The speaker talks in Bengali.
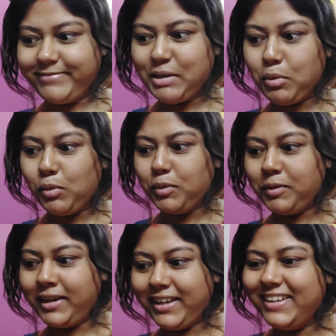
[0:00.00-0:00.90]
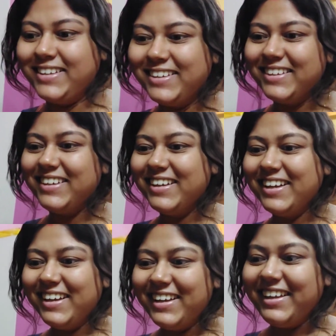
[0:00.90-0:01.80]
কী বলবো মানে
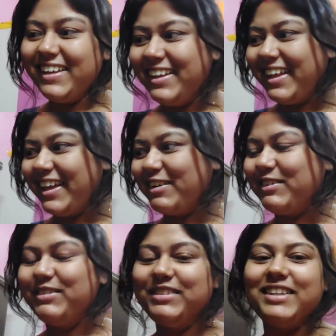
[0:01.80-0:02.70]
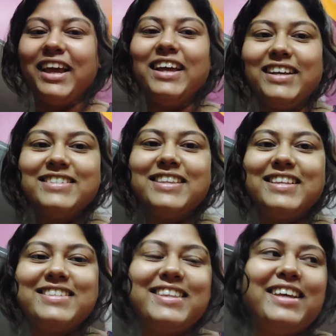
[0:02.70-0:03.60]
এখন যাই আস্তে
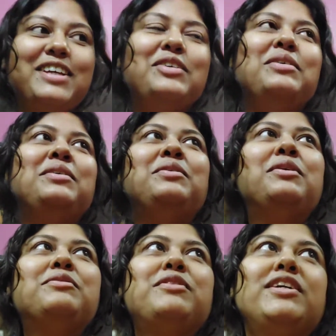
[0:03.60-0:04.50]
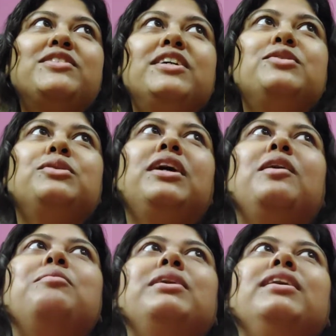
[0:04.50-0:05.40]
আস্তে রিফ্রেশ ট্রেশ হতে
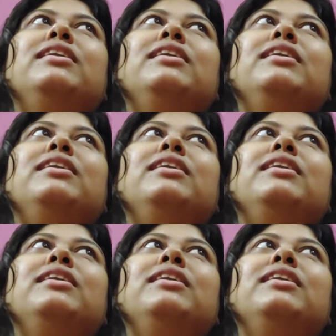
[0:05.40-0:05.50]
হবে